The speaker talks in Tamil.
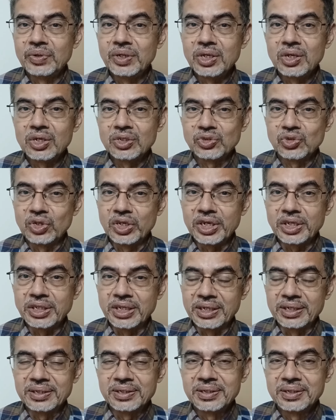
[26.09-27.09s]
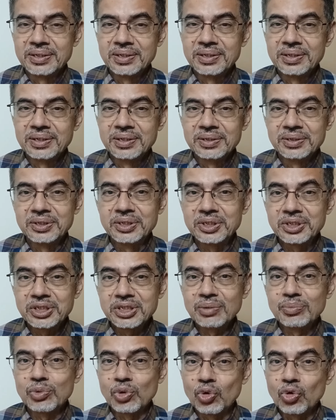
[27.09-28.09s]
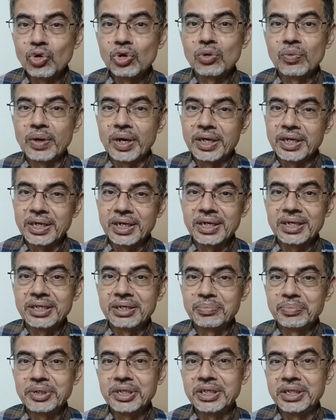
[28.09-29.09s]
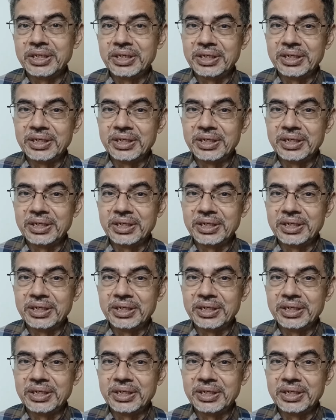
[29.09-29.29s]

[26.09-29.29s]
வீடியோவில் சொல்லியிருந்தேன் சிஸ்டம் ரோல் வாங்கினா எப்படி